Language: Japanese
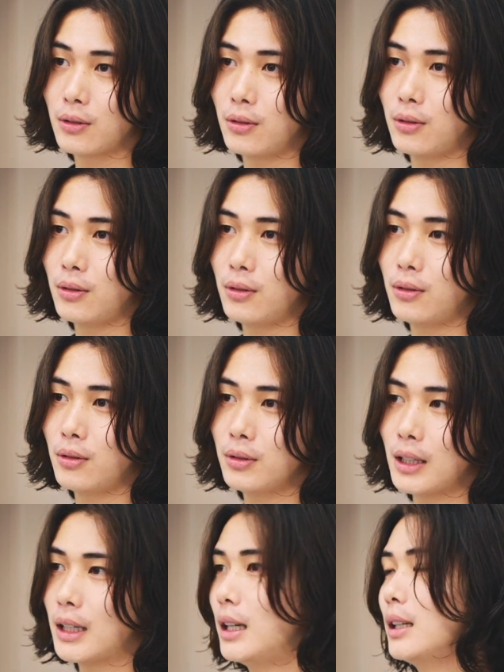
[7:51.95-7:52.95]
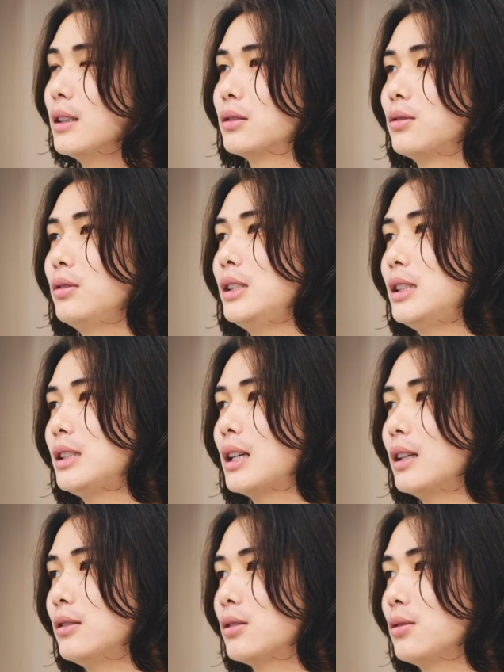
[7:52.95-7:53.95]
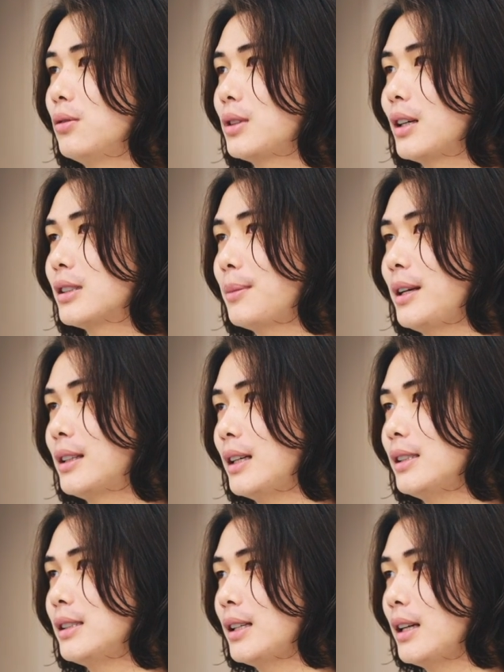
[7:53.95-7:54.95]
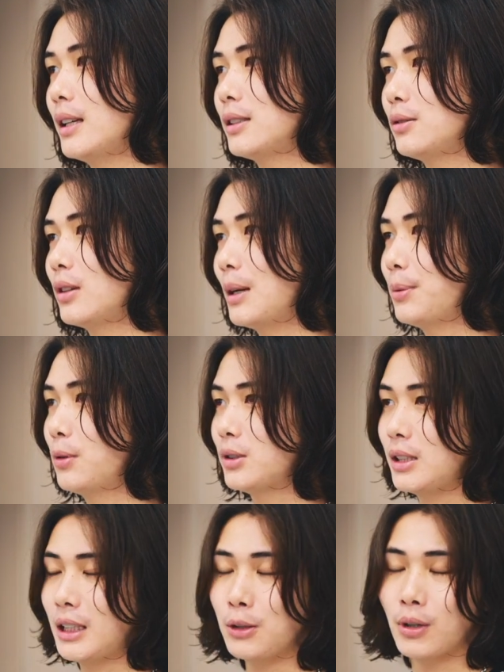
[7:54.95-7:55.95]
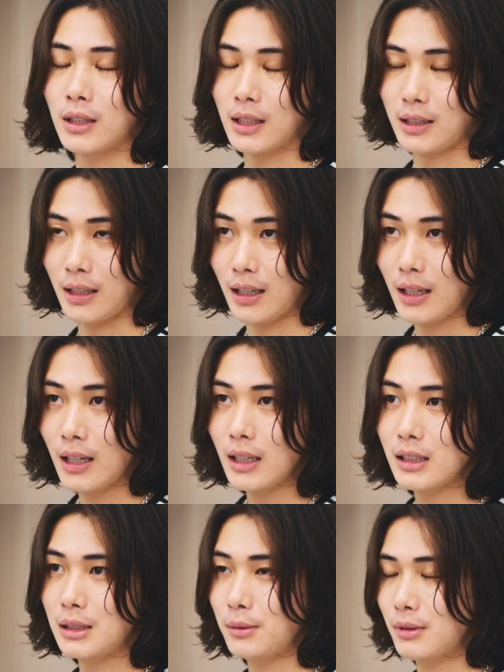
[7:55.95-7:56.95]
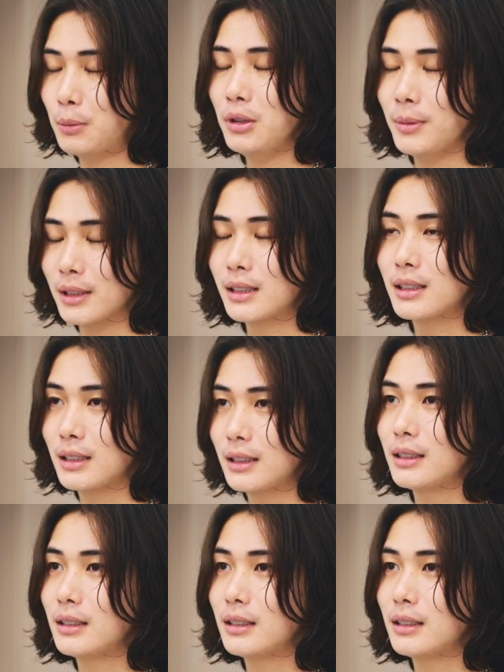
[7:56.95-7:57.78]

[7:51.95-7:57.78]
こうなんかその2時間そのお客様に対してすごいアプローチできるのかなって自分は思います。